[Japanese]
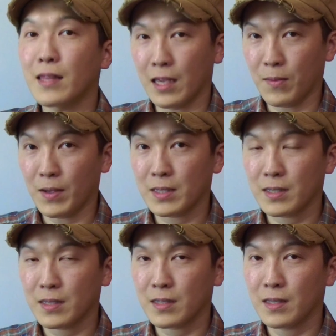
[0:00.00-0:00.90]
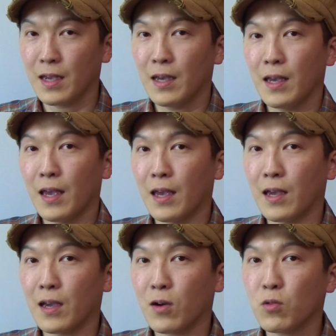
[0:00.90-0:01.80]
できます。こ
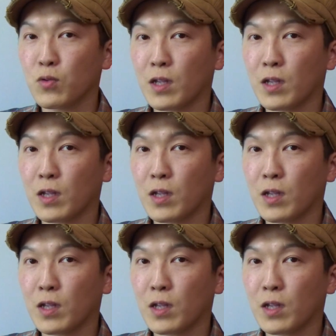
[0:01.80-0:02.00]
の